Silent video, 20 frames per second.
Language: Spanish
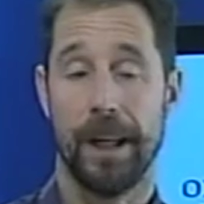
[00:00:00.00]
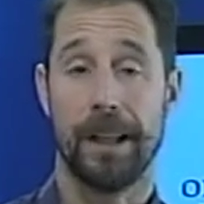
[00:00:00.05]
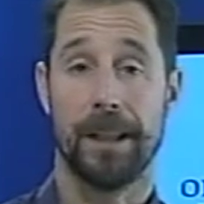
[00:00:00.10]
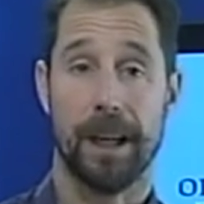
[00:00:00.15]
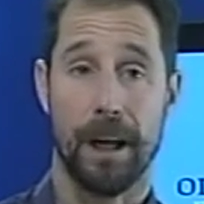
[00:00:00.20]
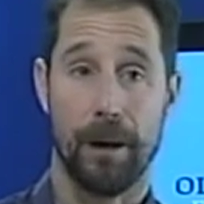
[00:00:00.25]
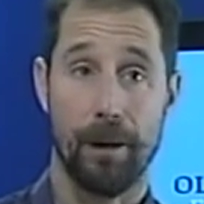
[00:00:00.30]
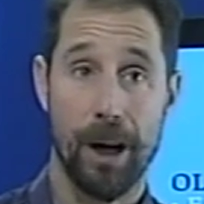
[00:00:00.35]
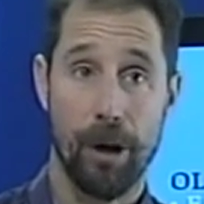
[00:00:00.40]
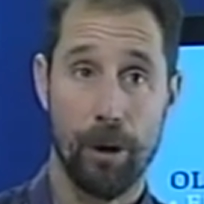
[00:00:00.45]
el
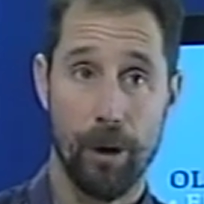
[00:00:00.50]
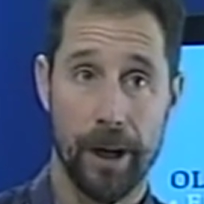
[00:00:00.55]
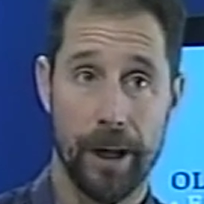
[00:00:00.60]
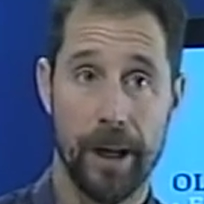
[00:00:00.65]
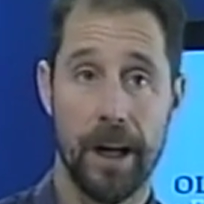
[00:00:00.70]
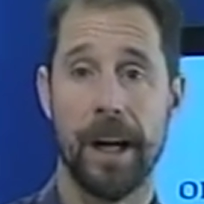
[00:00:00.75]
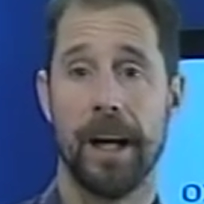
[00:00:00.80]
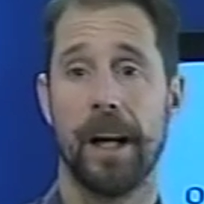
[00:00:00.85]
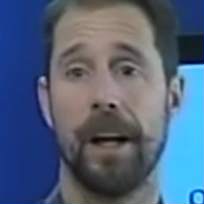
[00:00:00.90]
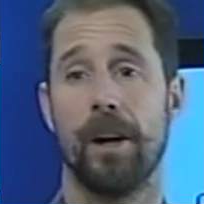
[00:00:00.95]
trabajo en
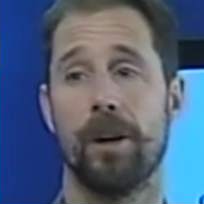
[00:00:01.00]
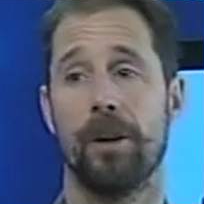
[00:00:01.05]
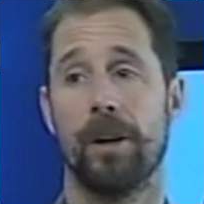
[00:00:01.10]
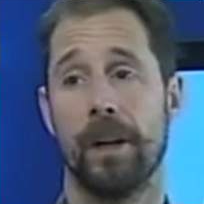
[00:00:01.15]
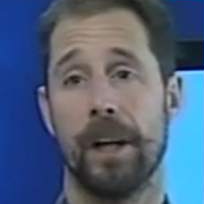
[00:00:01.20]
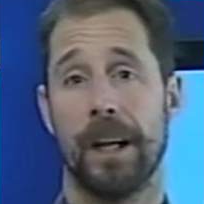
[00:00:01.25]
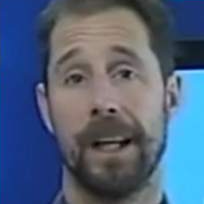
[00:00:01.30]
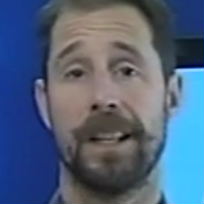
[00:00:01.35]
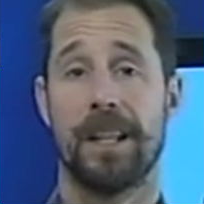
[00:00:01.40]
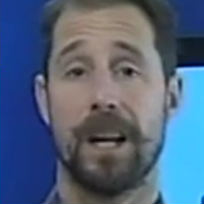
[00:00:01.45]
negro,
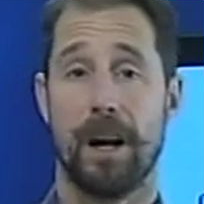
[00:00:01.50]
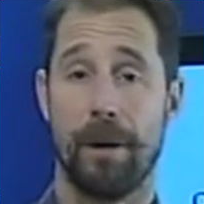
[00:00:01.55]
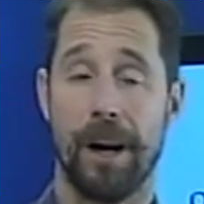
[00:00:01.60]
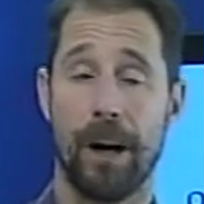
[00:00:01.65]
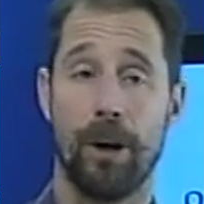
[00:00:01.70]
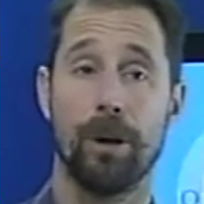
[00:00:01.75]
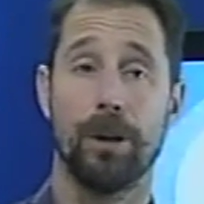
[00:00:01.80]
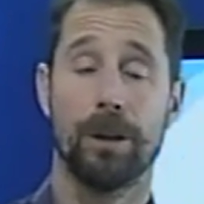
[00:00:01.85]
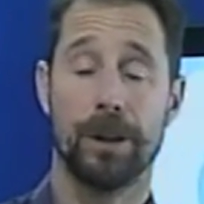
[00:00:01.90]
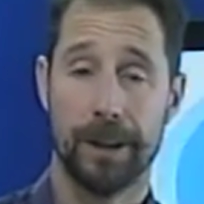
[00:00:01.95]
el
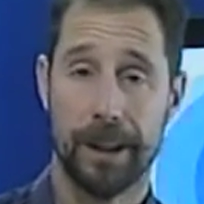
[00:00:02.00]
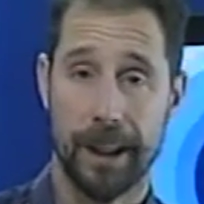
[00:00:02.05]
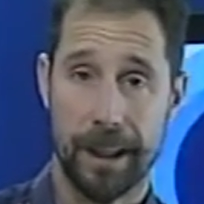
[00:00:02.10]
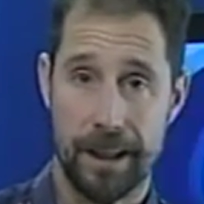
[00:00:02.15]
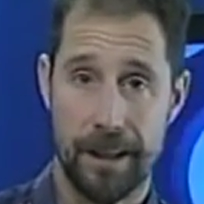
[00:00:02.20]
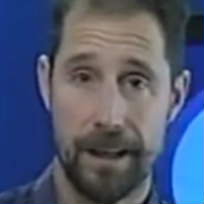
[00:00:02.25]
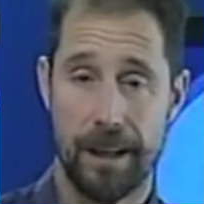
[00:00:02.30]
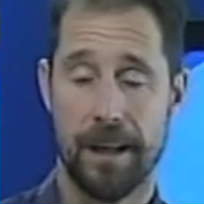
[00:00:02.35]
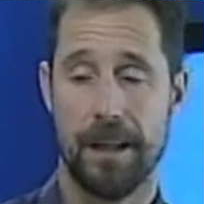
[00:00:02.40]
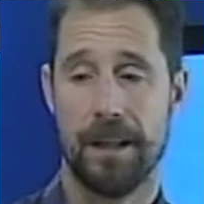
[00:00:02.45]
trabajo
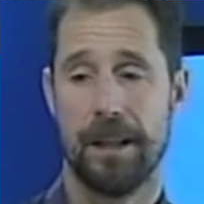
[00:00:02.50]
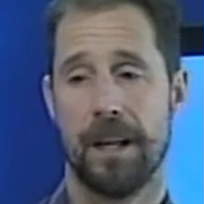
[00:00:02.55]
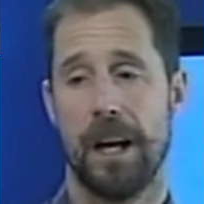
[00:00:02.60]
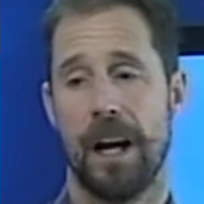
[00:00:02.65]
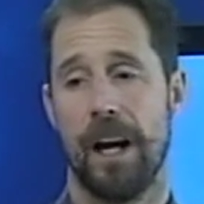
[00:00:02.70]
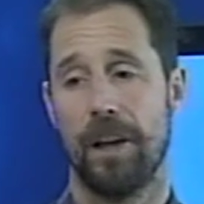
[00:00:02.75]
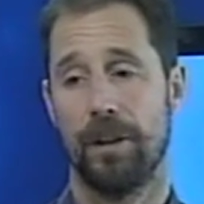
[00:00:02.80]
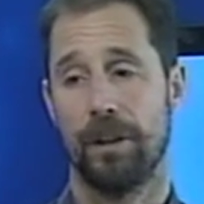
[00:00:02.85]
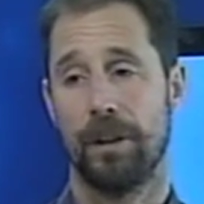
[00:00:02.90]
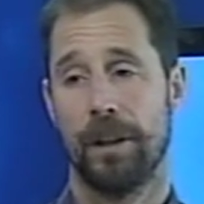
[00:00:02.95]

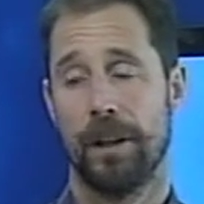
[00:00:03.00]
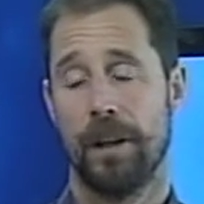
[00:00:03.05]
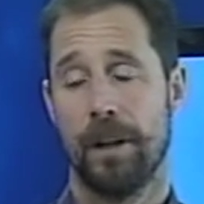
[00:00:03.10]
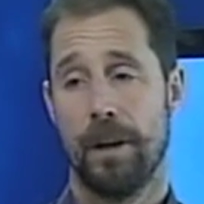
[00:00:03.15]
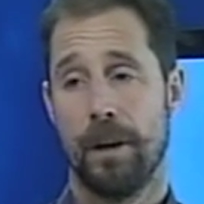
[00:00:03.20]
tercerizado,